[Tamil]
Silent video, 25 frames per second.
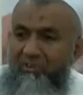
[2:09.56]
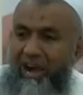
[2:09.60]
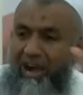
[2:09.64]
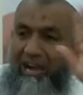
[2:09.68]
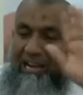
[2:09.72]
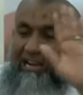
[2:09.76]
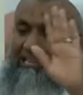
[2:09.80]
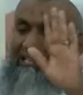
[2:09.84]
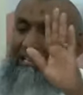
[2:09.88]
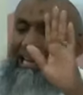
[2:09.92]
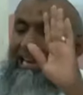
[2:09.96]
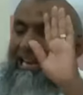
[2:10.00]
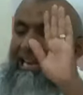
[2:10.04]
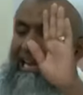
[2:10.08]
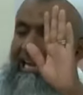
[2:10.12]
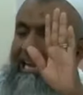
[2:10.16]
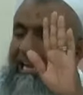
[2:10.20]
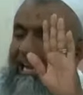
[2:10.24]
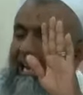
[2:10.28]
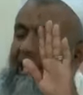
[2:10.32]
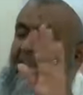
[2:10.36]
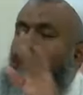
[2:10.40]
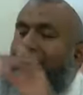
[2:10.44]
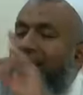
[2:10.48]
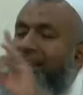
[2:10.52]
வாழ்க்கையில
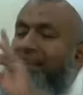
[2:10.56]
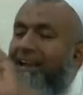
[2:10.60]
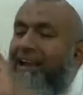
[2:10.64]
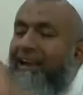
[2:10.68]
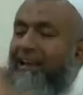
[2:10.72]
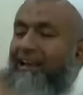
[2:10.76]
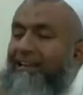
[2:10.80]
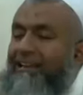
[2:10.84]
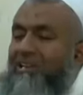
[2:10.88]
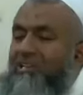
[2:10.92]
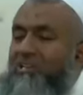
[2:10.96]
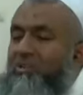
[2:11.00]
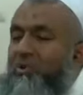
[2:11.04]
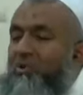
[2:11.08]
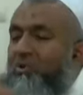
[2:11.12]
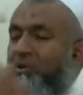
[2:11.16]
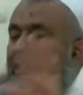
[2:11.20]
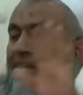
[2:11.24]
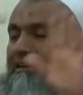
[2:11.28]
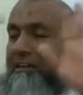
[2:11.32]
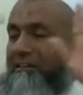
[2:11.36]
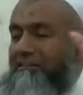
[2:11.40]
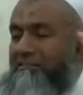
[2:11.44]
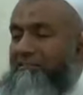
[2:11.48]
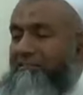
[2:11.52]
எல்லாருக்கும்
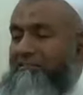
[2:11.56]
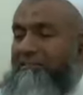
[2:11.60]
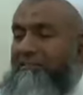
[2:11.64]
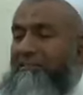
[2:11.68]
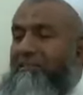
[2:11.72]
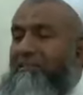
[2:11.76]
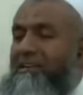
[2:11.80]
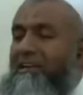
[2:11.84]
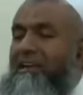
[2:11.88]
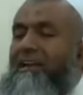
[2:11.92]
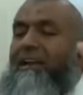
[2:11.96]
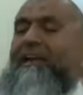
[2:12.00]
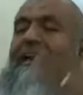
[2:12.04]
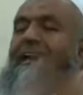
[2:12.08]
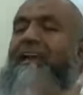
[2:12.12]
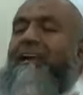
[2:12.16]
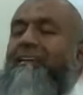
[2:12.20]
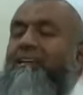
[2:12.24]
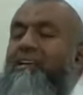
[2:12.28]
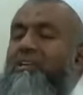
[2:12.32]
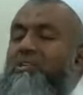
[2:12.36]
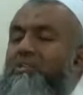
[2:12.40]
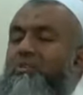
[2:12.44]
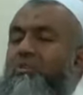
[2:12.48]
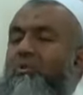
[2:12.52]
சொல்றேன்
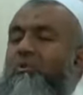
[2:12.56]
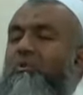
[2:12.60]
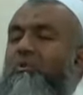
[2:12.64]
எனக்கும்